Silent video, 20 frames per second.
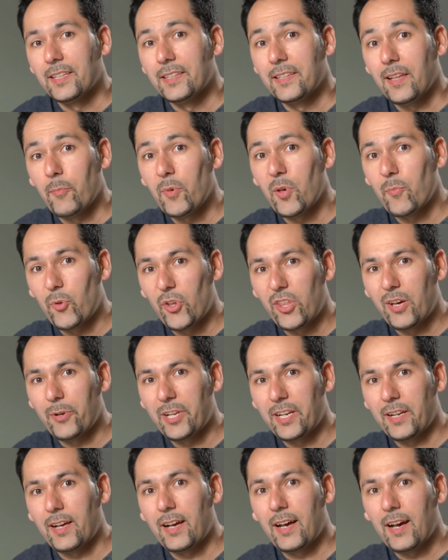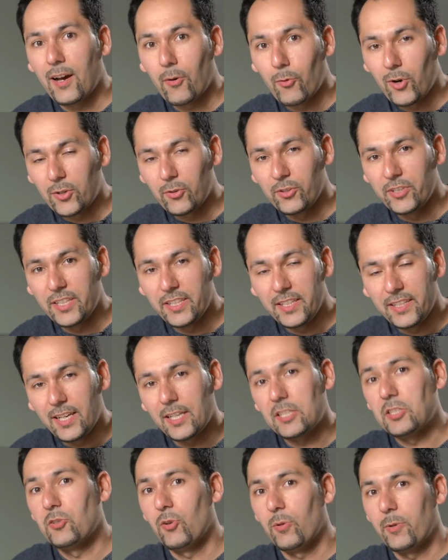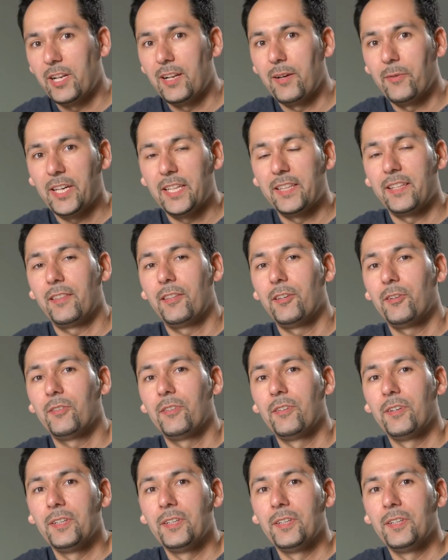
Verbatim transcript: también puede haber agua contenida sobre la vegetación.